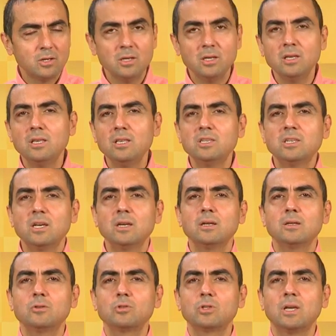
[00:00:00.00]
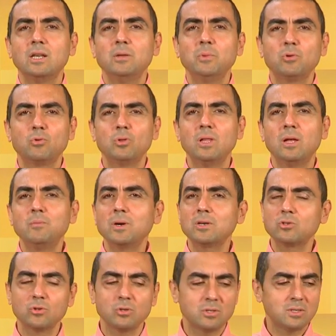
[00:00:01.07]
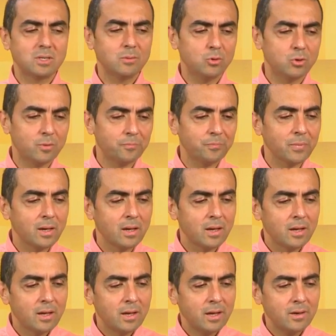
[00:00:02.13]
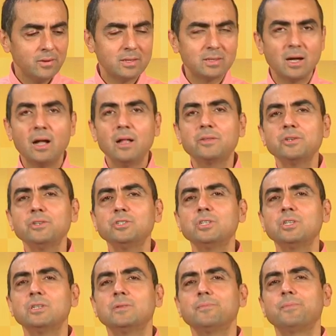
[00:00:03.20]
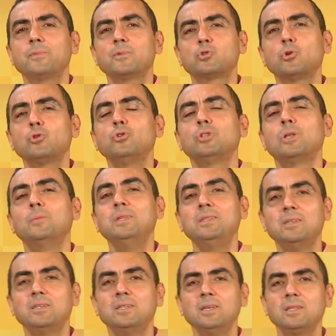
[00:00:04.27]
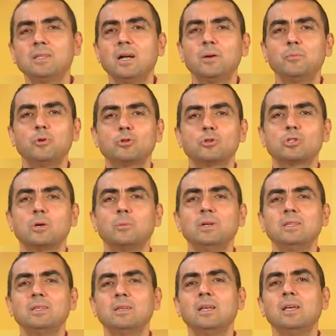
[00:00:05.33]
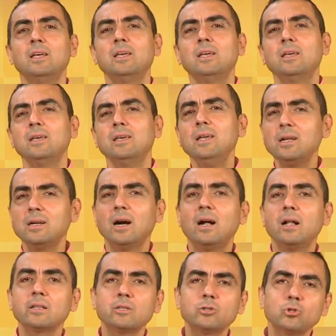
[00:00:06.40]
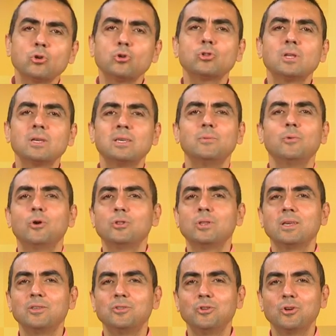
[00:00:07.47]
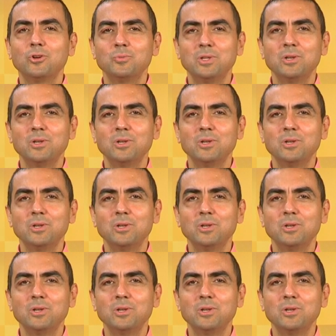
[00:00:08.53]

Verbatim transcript: İngilizce kelime kullanmak çok istemiyorum. Evet 6. soruyu da bitirdik. Ne yapıyoruz o zaman? İlk 6 sonunda kim önde gidiyor?